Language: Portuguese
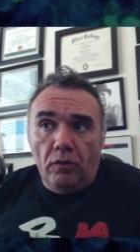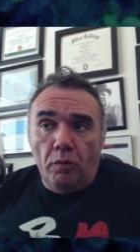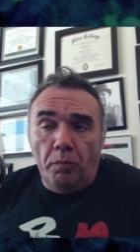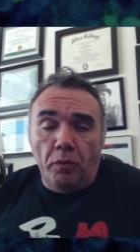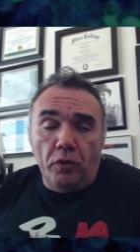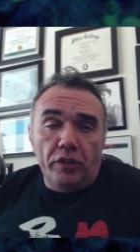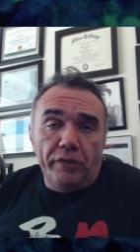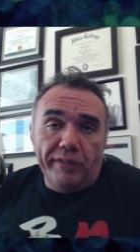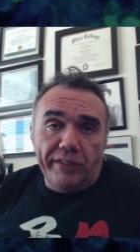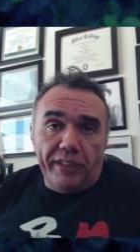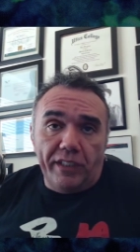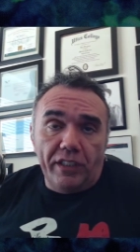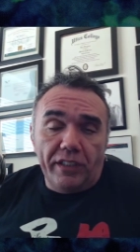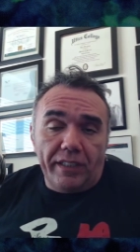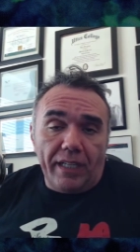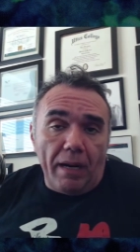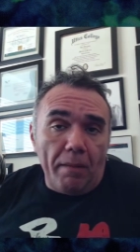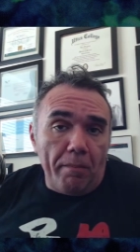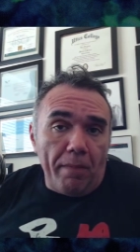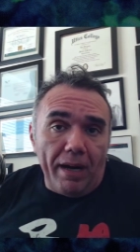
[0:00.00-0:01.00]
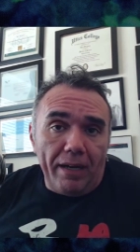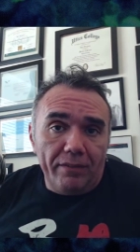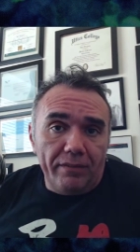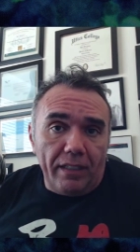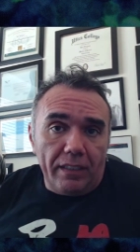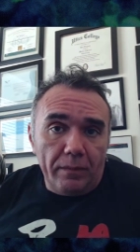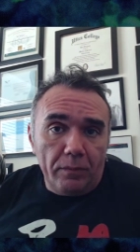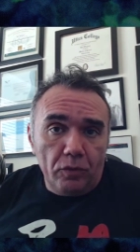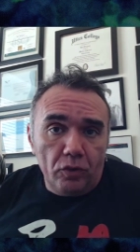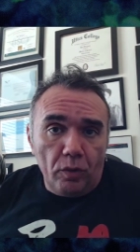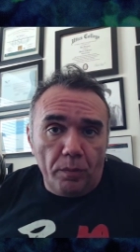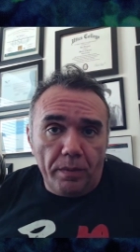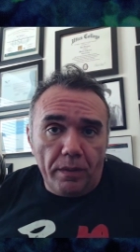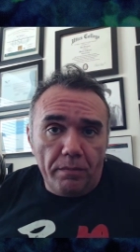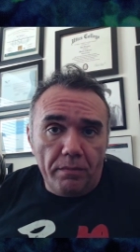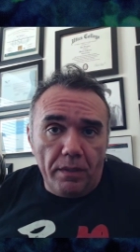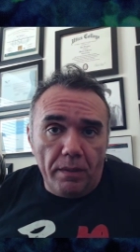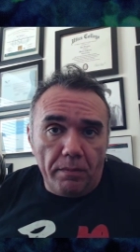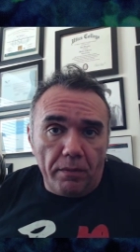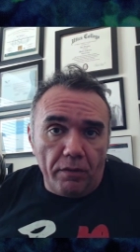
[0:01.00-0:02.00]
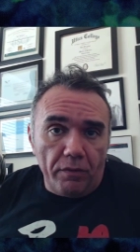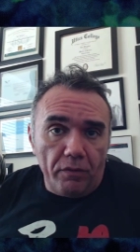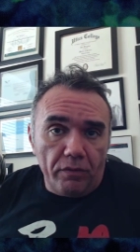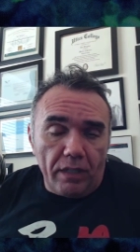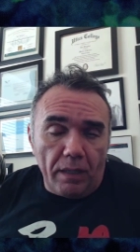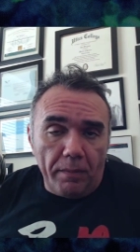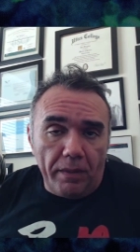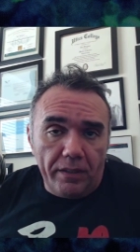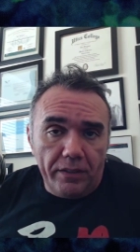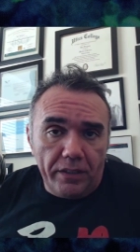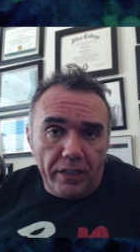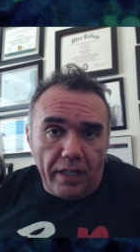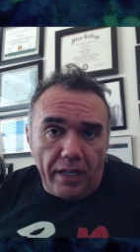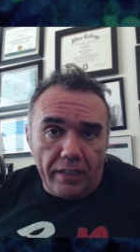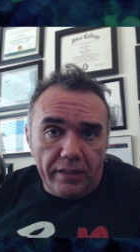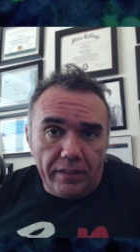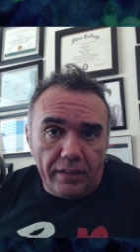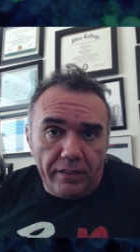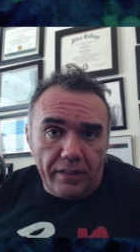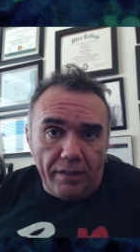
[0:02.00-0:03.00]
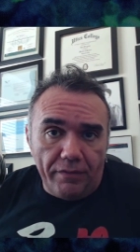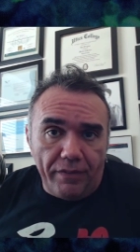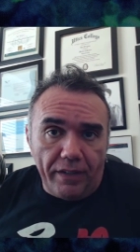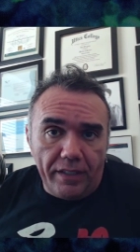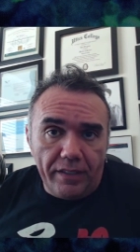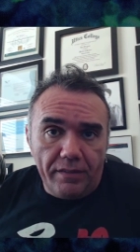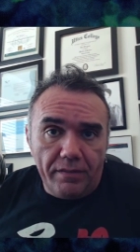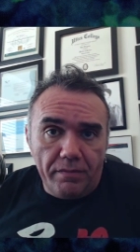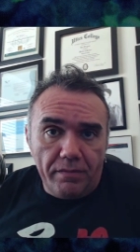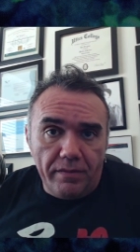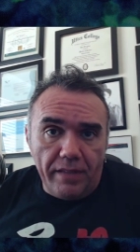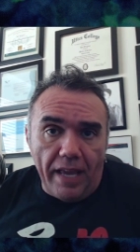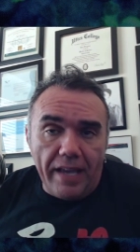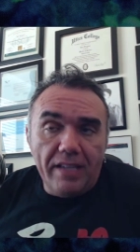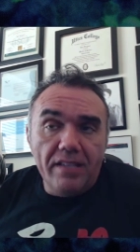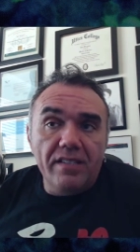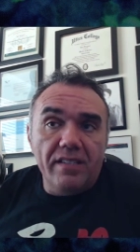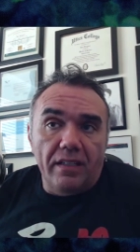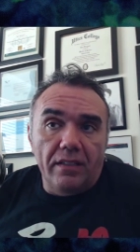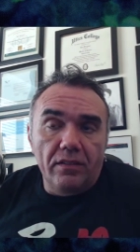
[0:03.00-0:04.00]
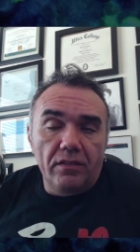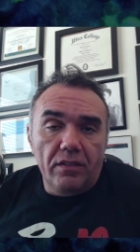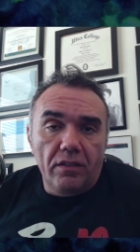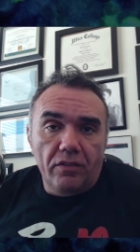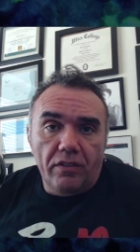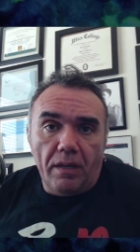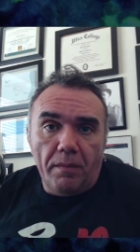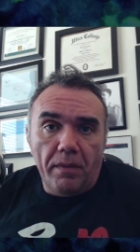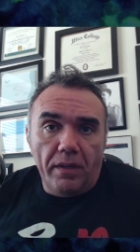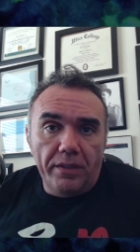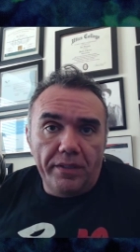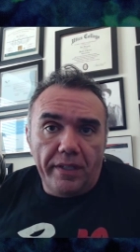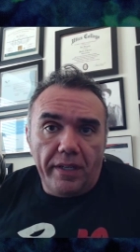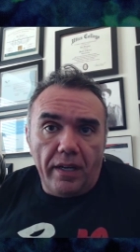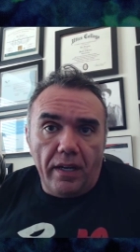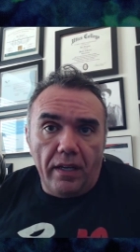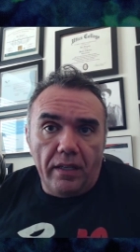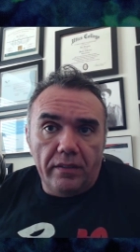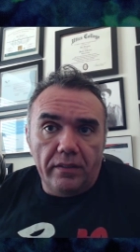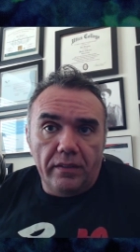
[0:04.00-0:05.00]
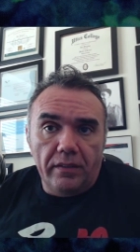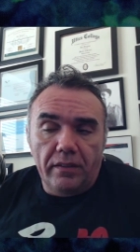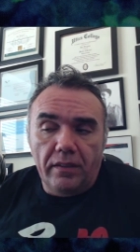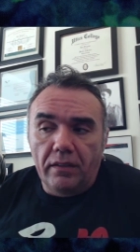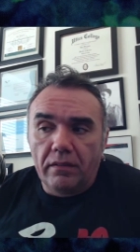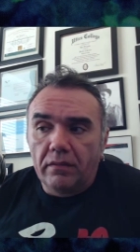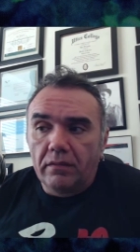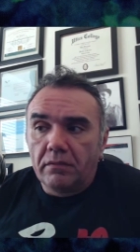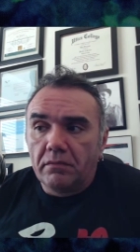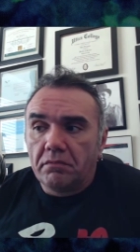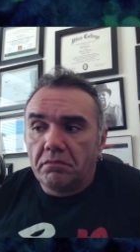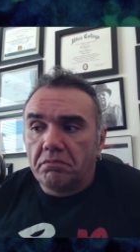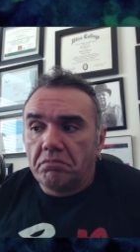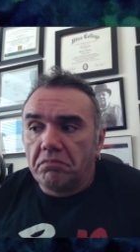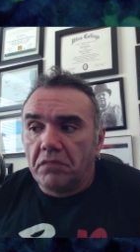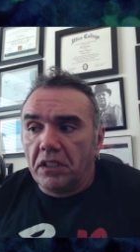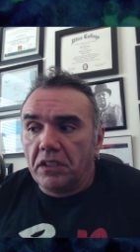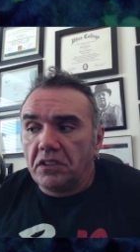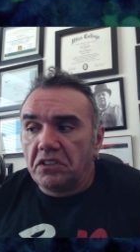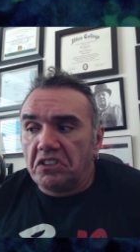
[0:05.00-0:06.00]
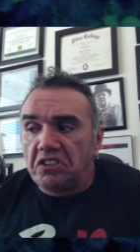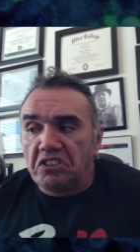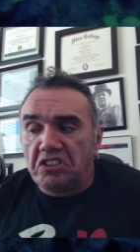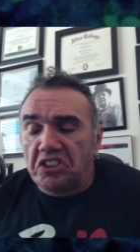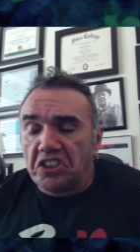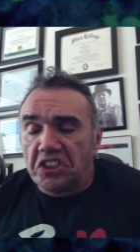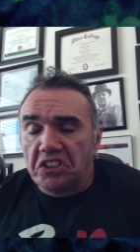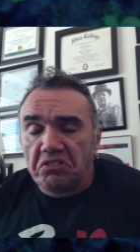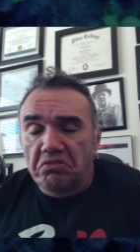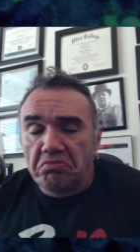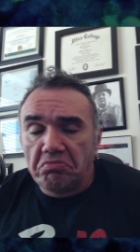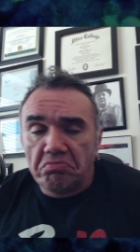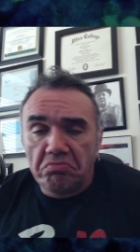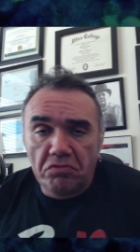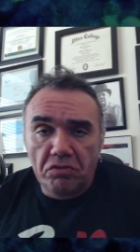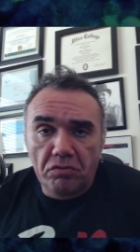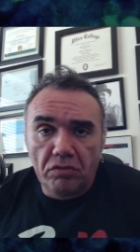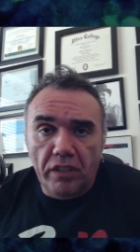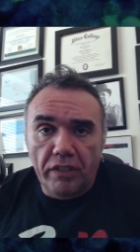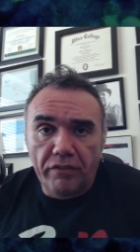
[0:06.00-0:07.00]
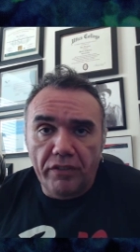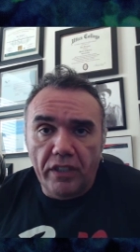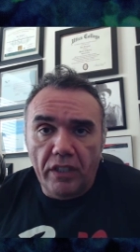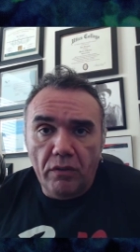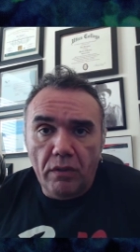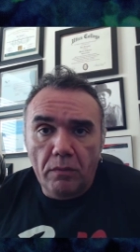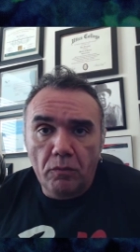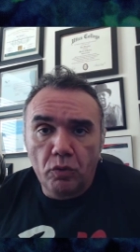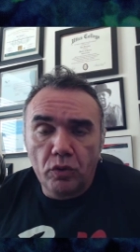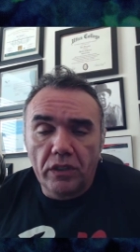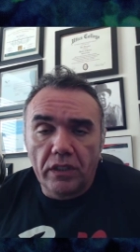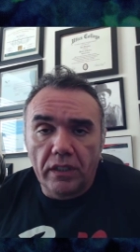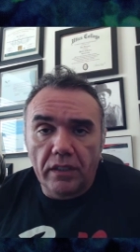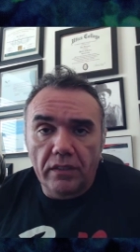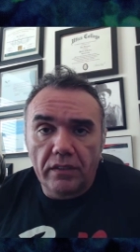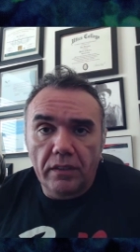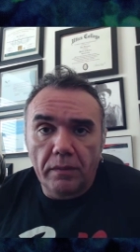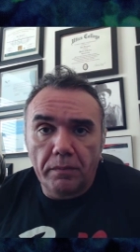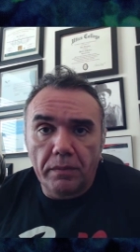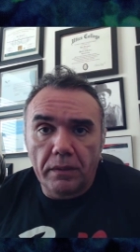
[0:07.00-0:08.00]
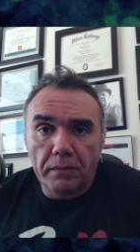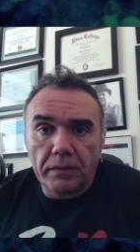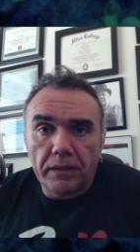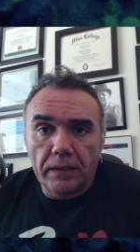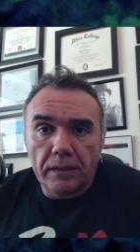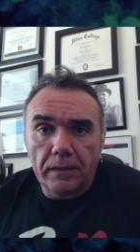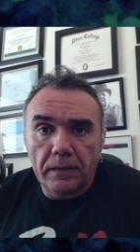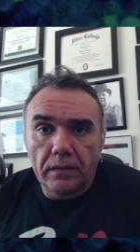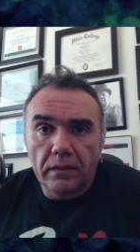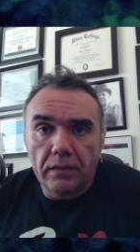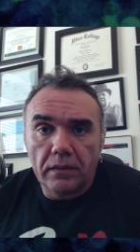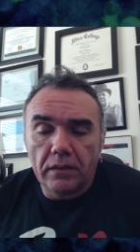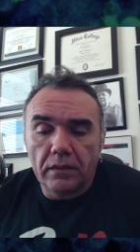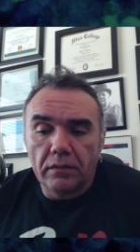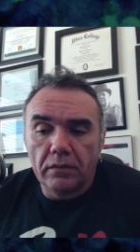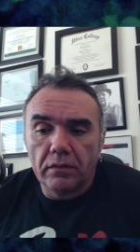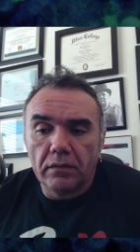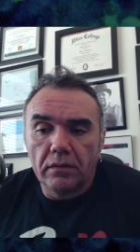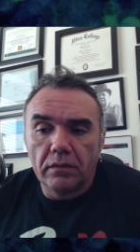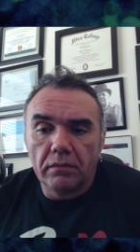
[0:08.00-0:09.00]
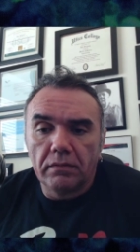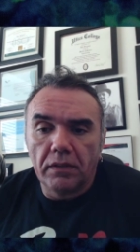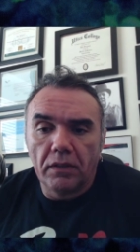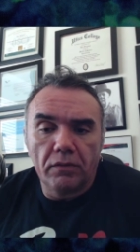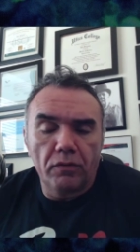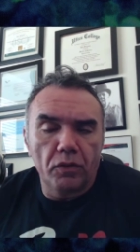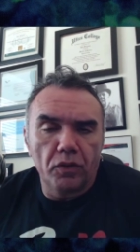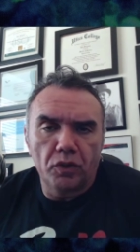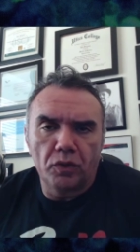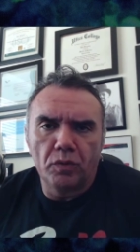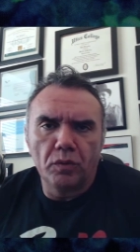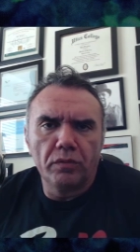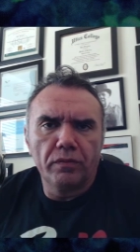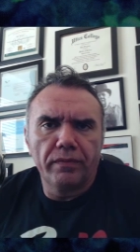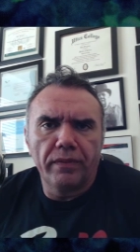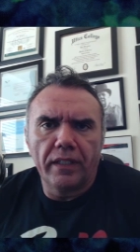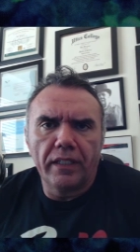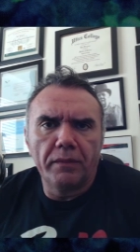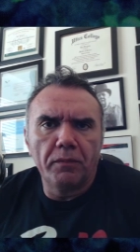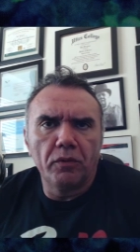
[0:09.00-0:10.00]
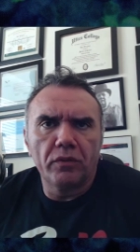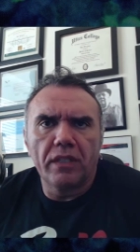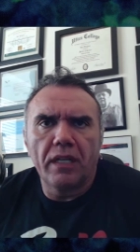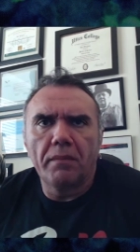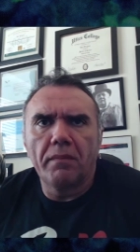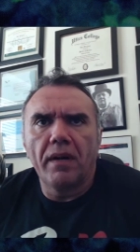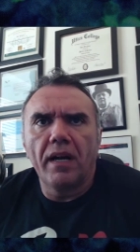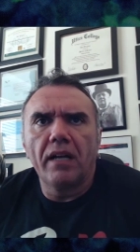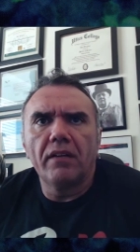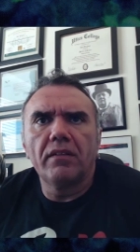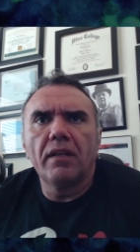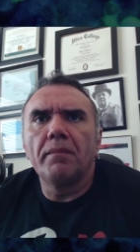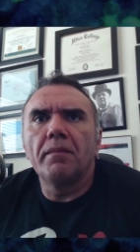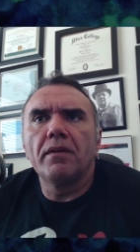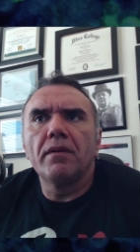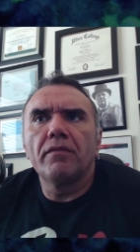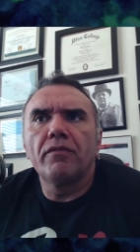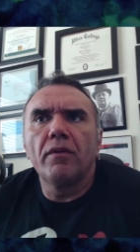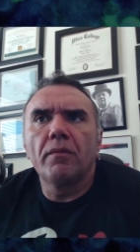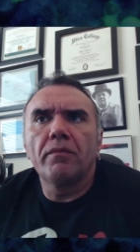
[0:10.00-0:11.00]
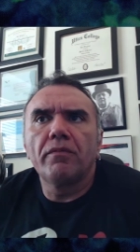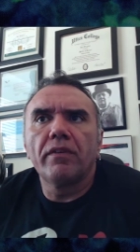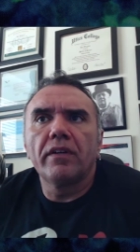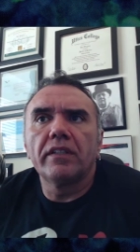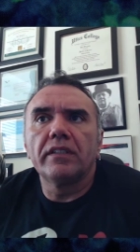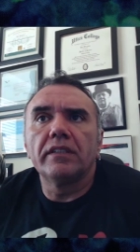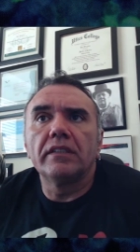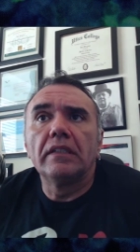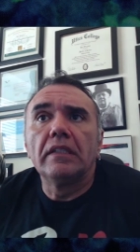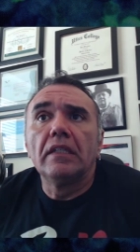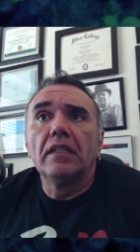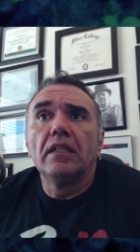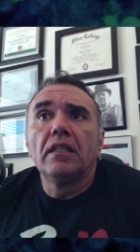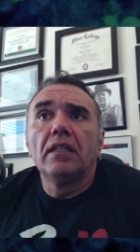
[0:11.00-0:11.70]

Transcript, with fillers: do ponto de vista de trabalho, nada mudou para mim, porque eu venho trabalhando de casa já faz 10 anos que eu trabalho de casa. Então, nesse sentido, não teve nenhuma mudança para mim. Eu venho continuo fazendo meu trabalho da mesma forma que faria.